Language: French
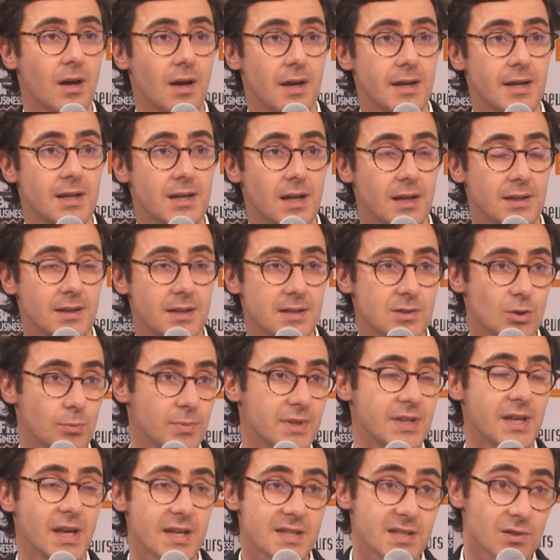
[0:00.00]
il a des
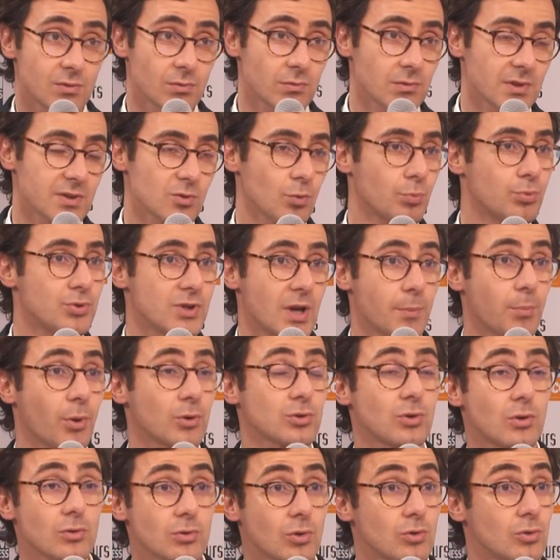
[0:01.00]
obligations qui sont plus
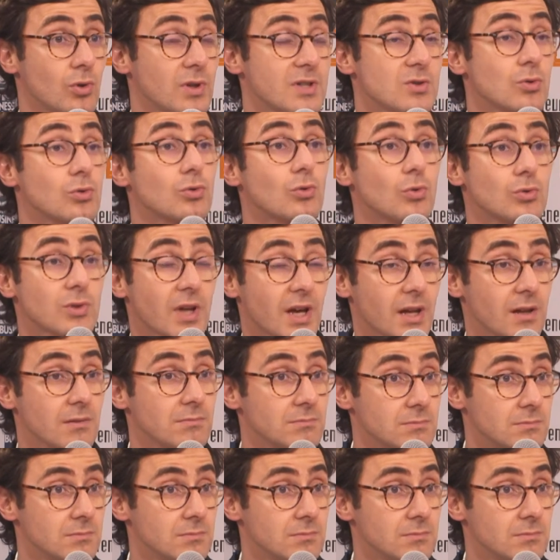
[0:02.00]
importantes que dans les autres contrats